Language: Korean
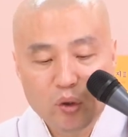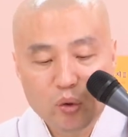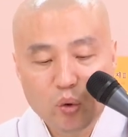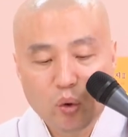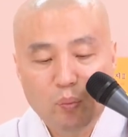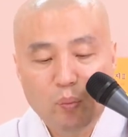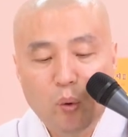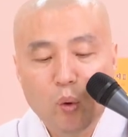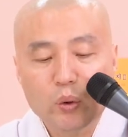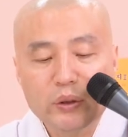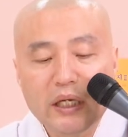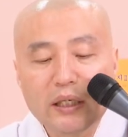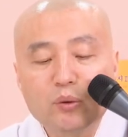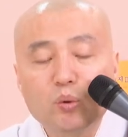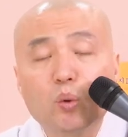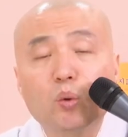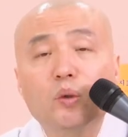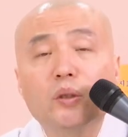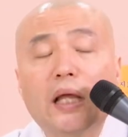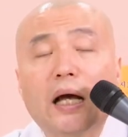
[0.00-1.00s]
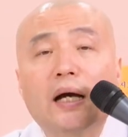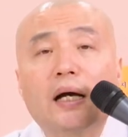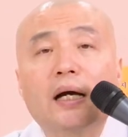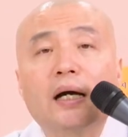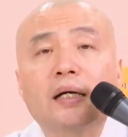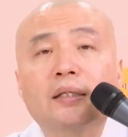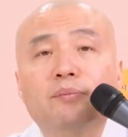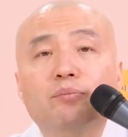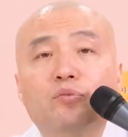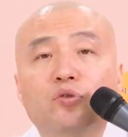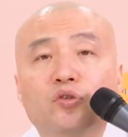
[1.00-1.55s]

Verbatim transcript: 또 보살도를 닦아가는